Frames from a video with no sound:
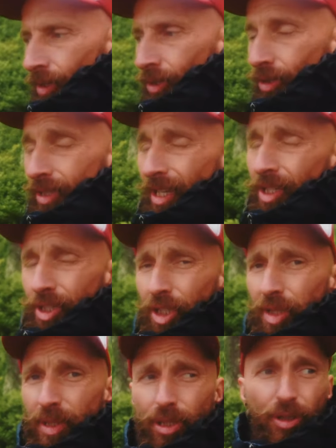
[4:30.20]
No zejście
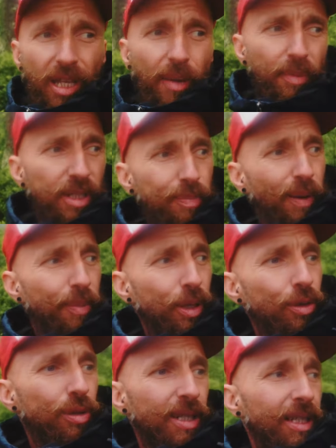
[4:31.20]
tymi schodami z
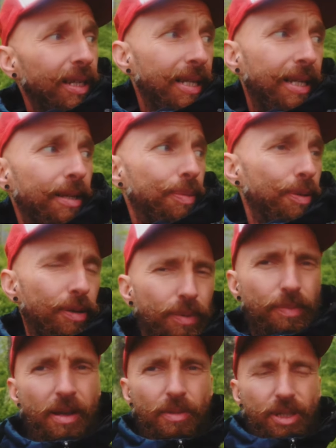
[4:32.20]
Babiej Góry,
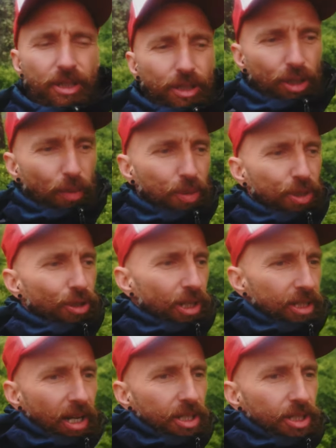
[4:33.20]
powiem szczerze, że
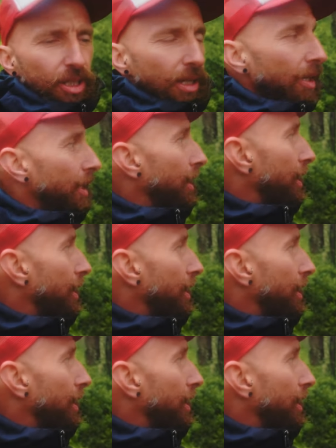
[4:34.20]
obciąża strasznie